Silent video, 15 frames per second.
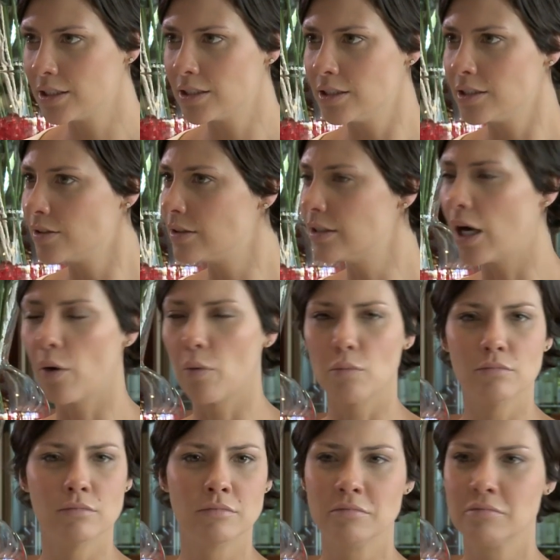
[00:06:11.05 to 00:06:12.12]
não tô dizendo não.
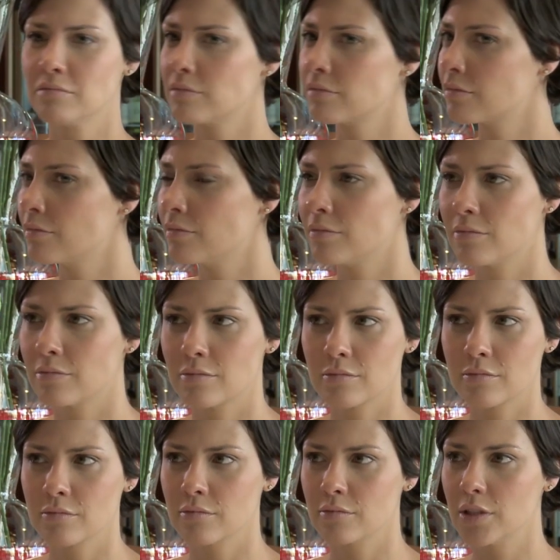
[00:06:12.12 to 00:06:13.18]
novela, tô dizendo dia a
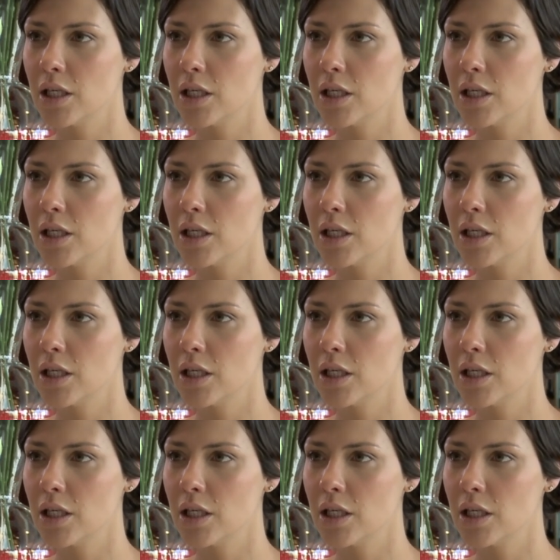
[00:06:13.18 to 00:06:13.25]
dia.